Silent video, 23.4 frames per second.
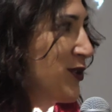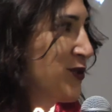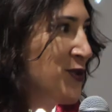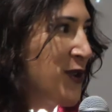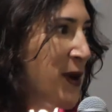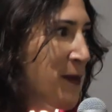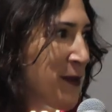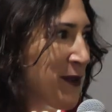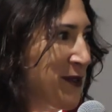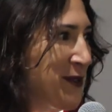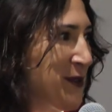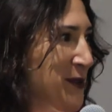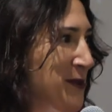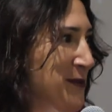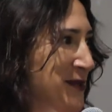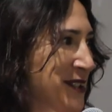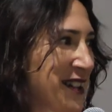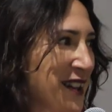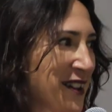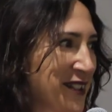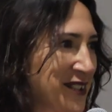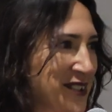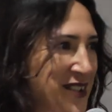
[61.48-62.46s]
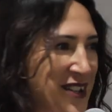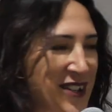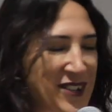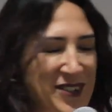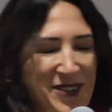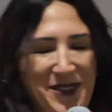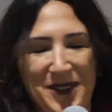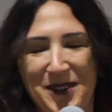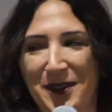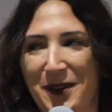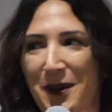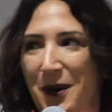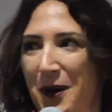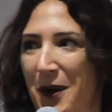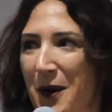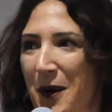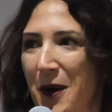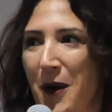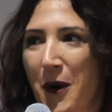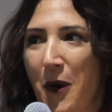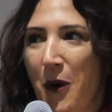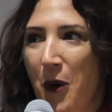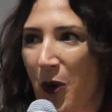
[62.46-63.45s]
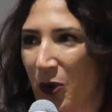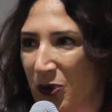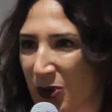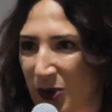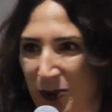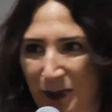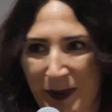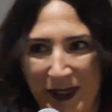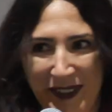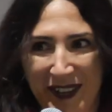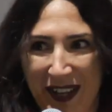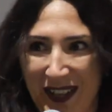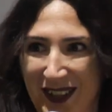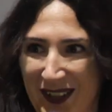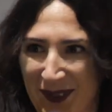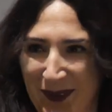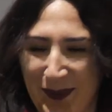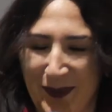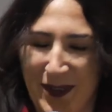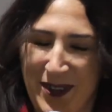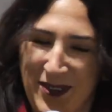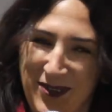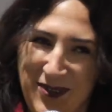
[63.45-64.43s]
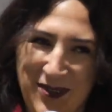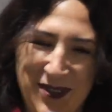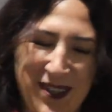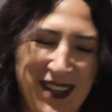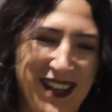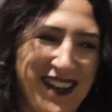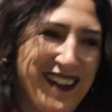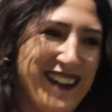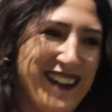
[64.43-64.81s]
jours, hein, parce que le métier de la recherche, euh, on se spécialise tous les jours.